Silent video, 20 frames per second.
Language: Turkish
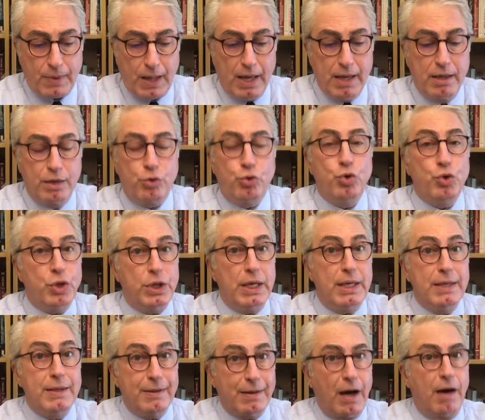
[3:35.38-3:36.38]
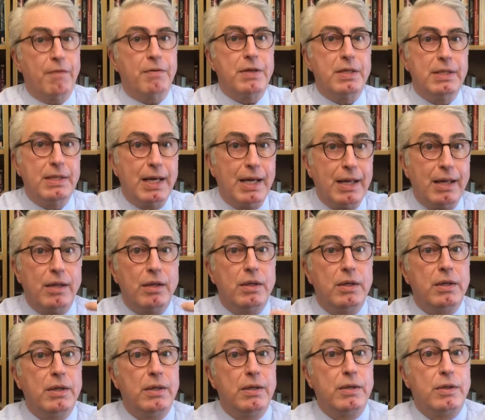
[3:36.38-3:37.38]
e, Türkiye'nin tavrında e,
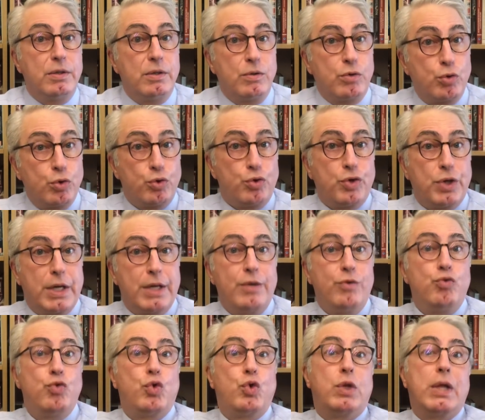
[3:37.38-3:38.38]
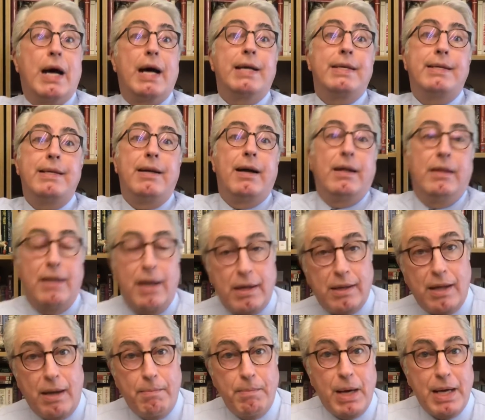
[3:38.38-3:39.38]
Rusya'nın nükleer
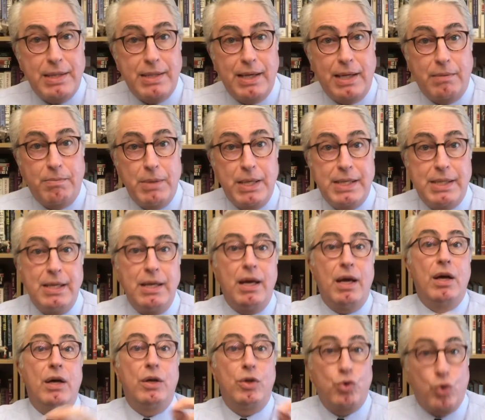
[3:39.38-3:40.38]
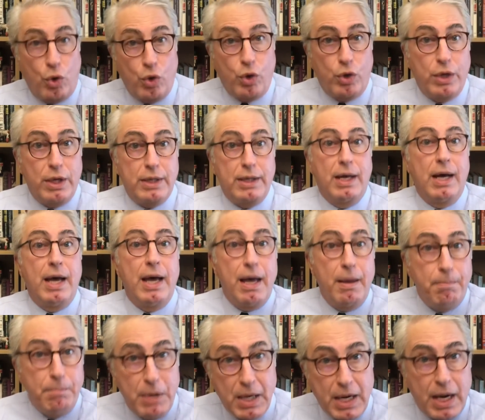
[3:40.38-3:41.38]
silahlardan bahsetmesi rol oynadı.
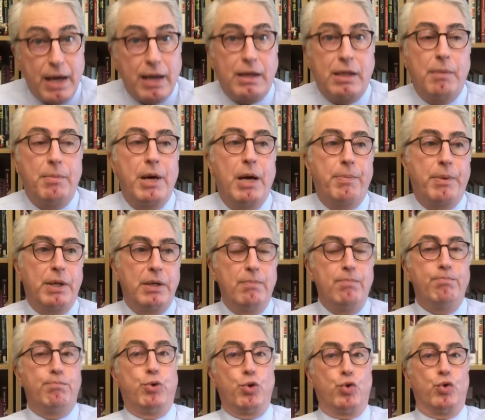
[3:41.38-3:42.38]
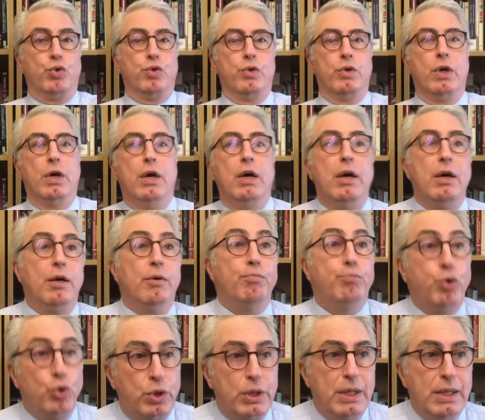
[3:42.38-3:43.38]
Bir ekleme yapalım. Bugün
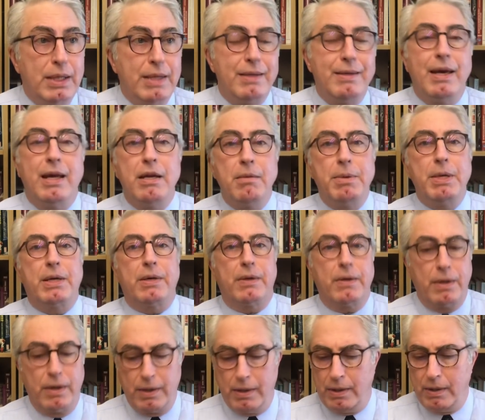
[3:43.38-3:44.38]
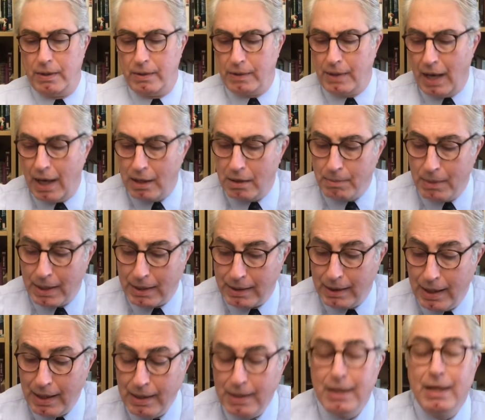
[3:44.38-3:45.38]
Putin yeni bir e,
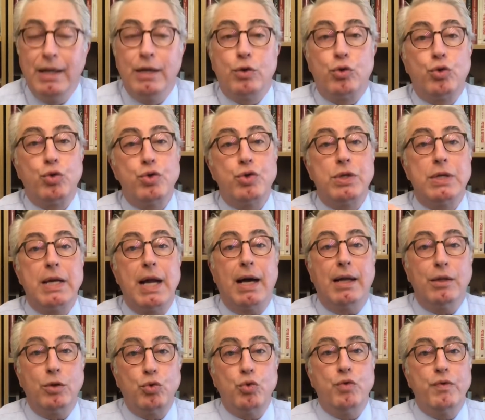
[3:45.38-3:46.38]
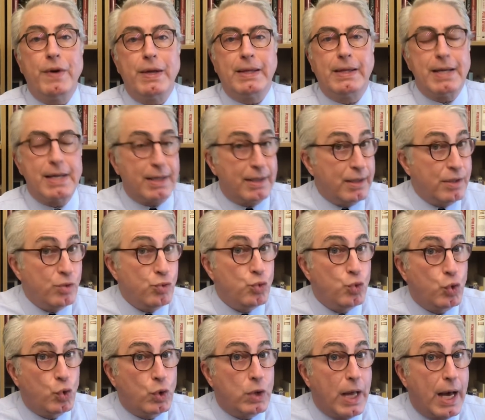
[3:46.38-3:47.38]
talimatla Rus silahlı kuvvetlerinin
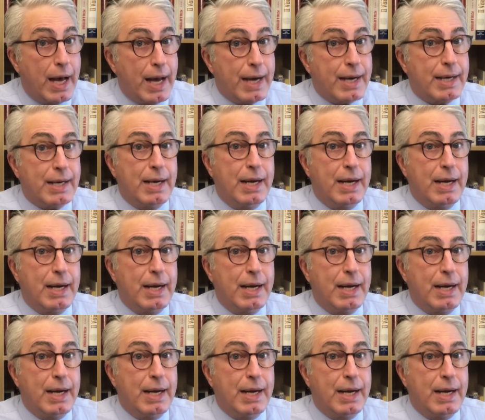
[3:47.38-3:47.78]
nükleer